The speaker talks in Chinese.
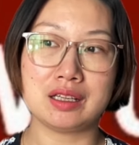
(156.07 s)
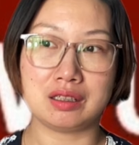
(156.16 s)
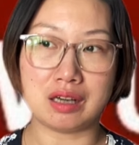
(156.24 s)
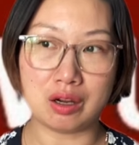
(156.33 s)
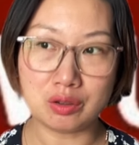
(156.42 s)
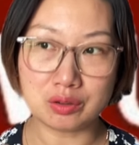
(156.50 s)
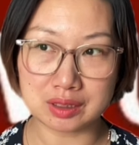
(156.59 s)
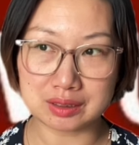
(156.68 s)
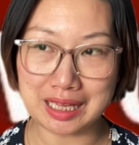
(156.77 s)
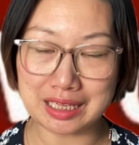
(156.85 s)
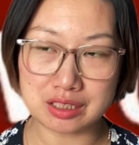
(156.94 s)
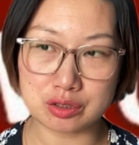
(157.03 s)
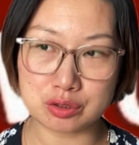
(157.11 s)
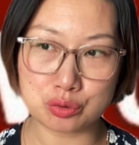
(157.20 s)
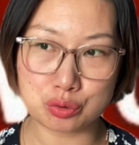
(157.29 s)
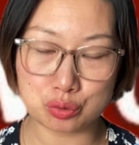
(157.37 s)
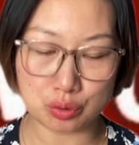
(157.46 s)
然后呢，他是就
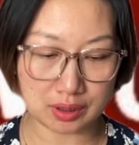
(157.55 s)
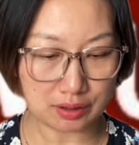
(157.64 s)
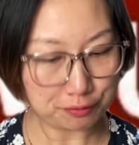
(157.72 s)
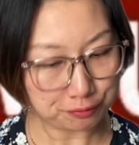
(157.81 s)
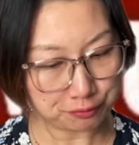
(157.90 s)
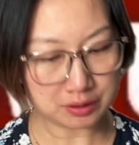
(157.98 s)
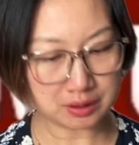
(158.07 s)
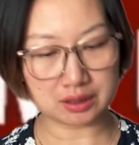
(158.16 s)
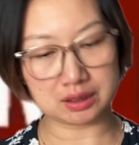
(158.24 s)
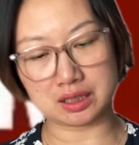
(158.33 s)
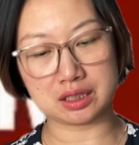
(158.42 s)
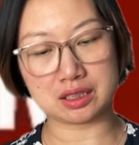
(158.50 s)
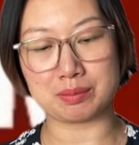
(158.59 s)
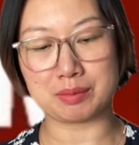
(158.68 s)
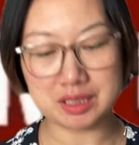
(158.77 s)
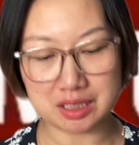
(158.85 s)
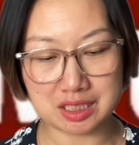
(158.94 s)
去做了一个妇科的一个什
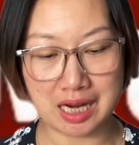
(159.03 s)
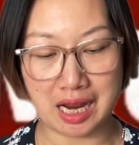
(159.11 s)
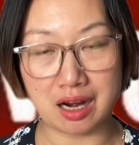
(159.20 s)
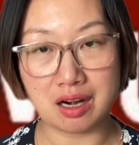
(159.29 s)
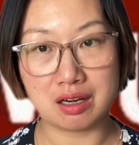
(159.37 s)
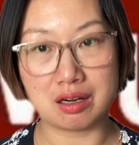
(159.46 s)
么检查，